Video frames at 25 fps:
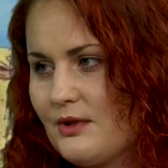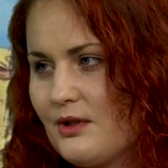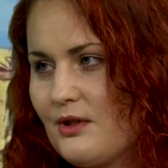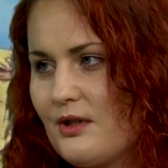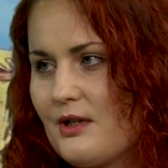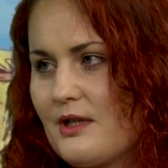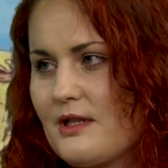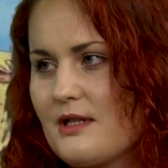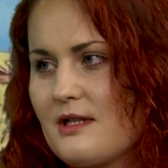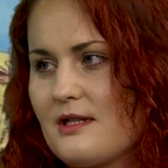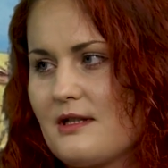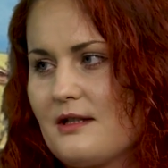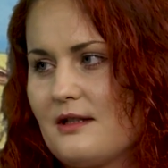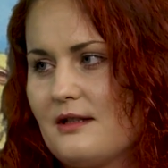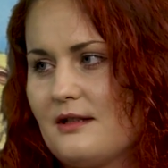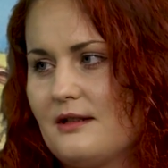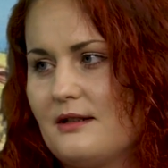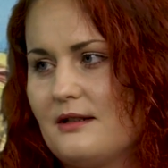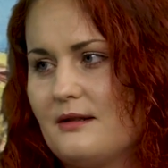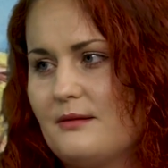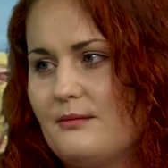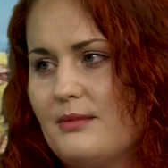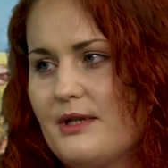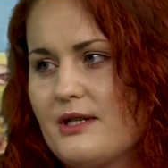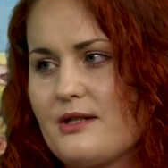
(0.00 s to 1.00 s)
To jest
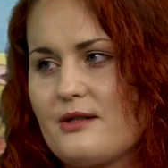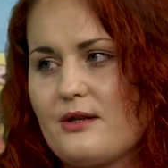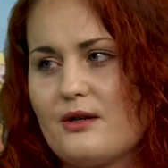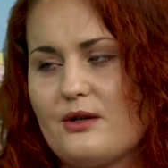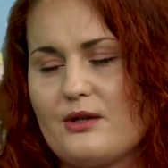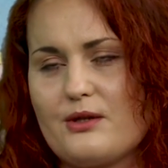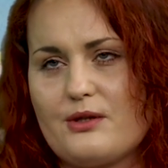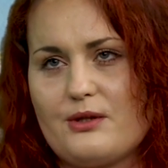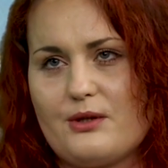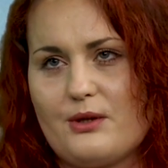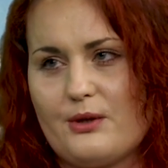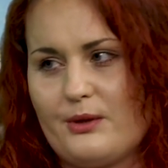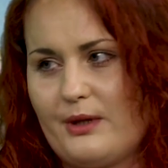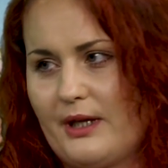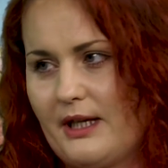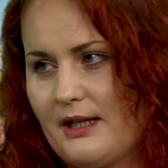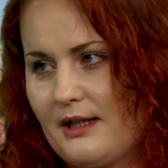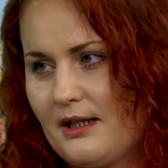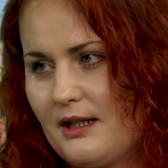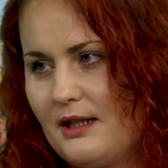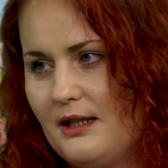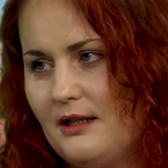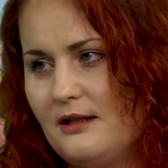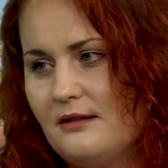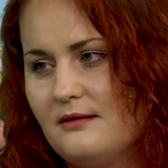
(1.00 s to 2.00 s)
e, blisko
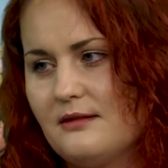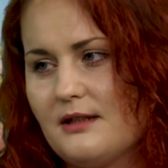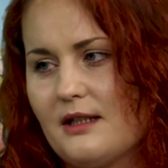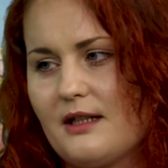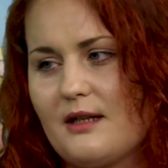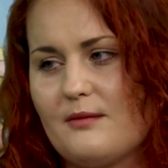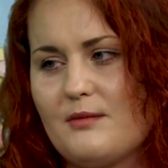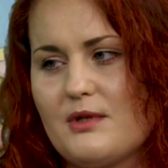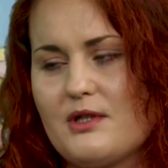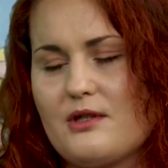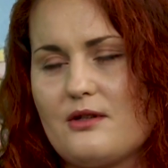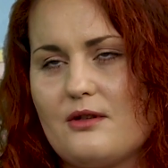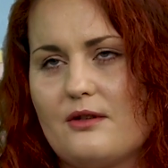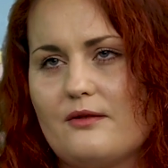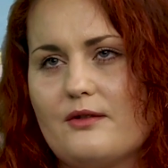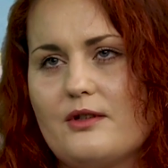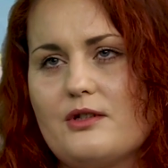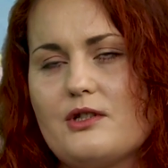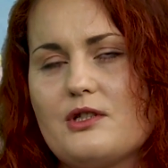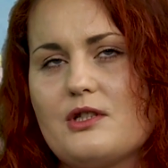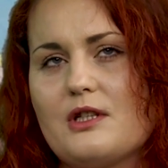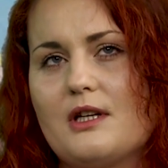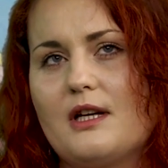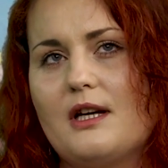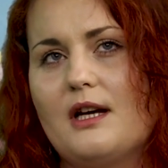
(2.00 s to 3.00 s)
Ostrołęki, taka
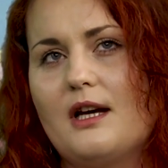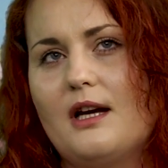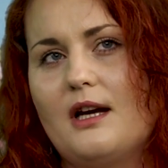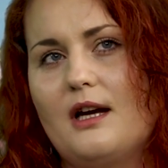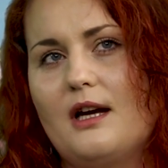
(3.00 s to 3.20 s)
miejscowość.